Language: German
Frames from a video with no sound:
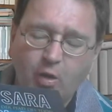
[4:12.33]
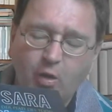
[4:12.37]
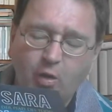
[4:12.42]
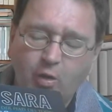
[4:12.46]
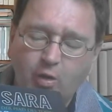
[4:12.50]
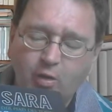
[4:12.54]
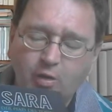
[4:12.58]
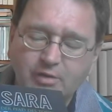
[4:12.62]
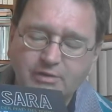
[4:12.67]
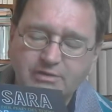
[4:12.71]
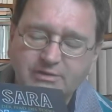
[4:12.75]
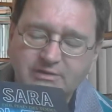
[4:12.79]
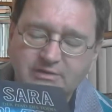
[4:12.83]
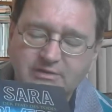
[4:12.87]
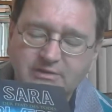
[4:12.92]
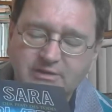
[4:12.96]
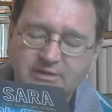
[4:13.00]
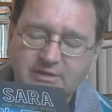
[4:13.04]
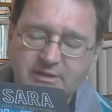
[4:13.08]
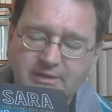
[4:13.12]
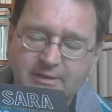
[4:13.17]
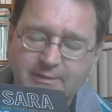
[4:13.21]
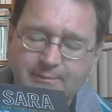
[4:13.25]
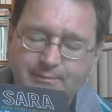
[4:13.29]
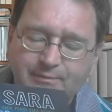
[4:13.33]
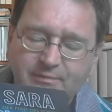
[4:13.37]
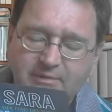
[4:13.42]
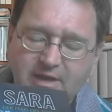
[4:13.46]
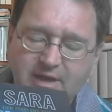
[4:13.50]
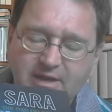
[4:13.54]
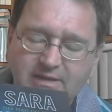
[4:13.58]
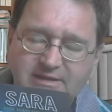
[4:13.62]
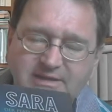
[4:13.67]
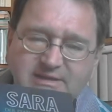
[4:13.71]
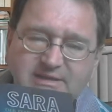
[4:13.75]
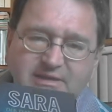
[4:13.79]
Und ähm,
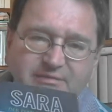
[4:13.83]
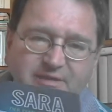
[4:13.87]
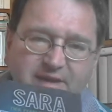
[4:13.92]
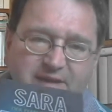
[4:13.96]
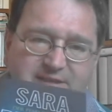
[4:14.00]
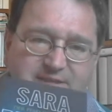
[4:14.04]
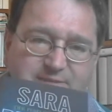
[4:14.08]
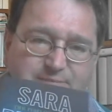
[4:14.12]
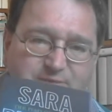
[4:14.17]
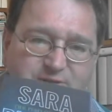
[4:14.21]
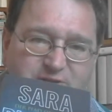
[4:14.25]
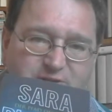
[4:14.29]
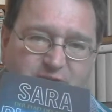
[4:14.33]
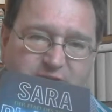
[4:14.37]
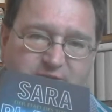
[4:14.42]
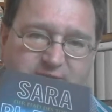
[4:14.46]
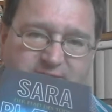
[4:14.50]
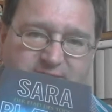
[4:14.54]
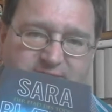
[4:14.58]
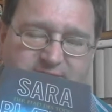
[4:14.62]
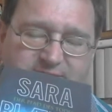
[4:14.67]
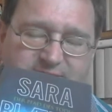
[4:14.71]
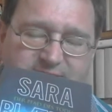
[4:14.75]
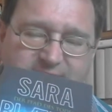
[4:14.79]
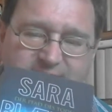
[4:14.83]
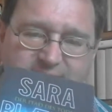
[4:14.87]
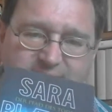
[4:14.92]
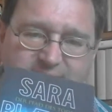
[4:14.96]
dieser Fall ist besonders